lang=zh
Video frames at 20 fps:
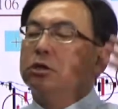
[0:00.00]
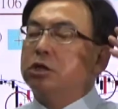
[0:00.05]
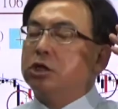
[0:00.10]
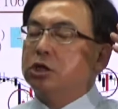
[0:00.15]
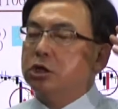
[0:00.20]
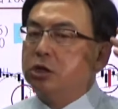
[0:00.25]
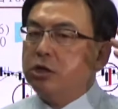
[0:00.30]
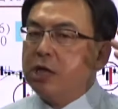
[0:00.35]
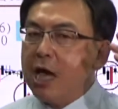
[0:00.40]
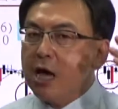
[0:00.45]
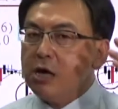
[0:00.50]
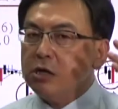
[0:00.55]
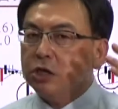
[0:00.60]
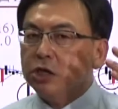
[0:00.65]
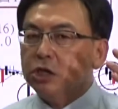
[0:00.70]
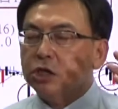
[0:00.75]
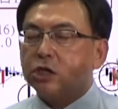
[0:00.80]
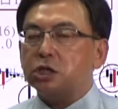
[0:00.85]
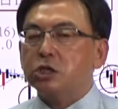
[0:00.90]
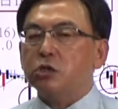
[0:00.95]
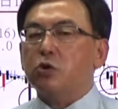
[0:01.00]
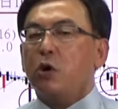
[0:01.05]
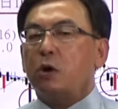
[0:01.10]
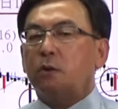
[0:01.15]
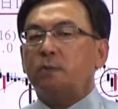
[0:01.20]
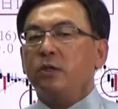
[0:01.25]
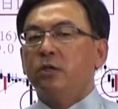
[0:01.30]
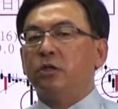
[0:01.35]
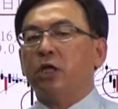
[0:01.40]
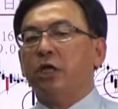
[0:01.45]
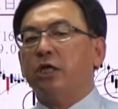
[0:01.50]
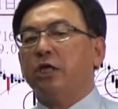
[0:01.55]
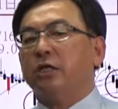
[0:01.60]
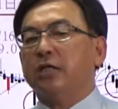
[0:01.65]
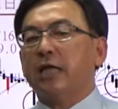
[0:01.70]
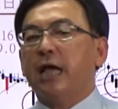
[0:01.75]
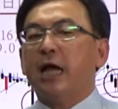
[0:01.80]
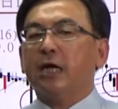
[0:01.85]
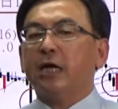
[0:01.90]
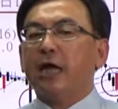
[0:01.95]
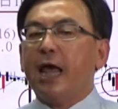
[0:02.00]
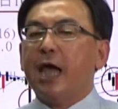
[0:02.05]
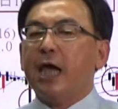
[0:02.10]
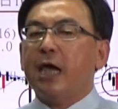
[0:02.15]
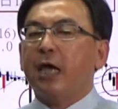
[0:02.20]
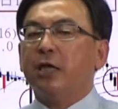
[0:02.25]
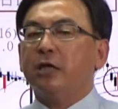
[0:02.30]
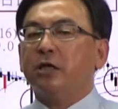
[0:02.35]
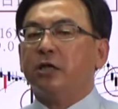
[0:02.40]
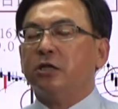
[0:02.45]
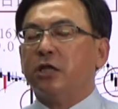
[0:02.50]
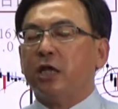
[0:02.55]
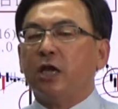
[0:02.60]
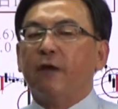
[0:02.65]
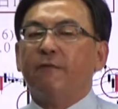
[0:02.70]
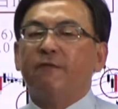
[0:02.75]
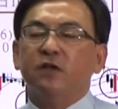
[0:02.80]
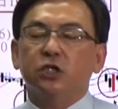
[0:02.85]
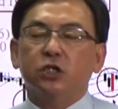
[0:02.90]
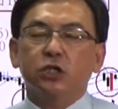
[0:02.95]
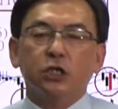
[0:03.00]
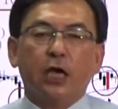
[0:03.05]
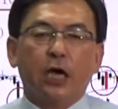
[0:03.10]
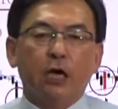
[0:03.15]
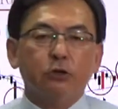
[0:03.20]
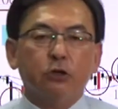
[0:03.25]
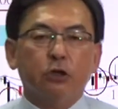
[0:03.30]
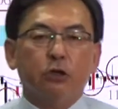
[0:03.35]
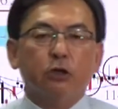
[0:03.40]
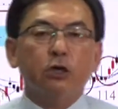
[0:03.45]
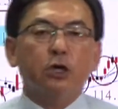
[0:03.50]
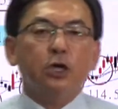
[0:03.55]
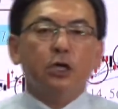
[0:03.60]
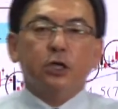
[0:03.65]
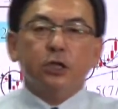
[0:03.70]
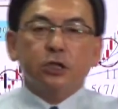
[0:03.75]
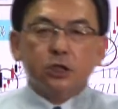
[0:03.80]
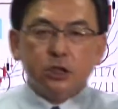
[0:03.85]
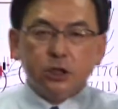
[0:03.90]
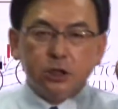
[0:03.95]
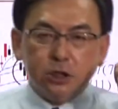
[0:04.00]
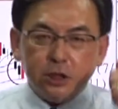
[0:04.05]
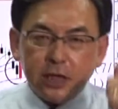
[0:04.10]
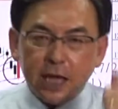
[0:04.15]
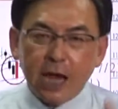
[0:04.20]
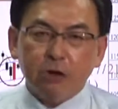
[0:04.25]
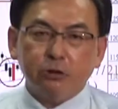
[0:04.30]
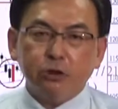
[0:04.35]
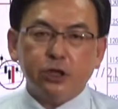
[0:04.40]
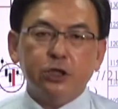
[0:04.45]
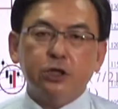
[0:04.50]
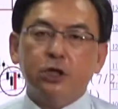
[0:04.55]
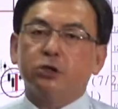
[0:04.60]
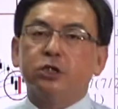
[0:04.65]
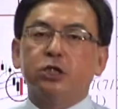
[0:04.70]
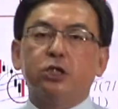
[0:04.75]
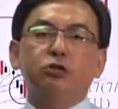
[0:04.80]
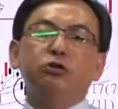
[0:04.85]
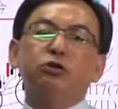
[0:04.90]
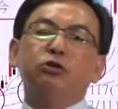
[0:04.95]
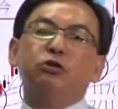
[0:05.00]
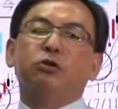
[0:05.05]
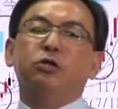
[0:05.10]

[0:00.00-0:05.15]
只要你是我们的一个这样 nine end 的一个粉丝好友，只要你有持续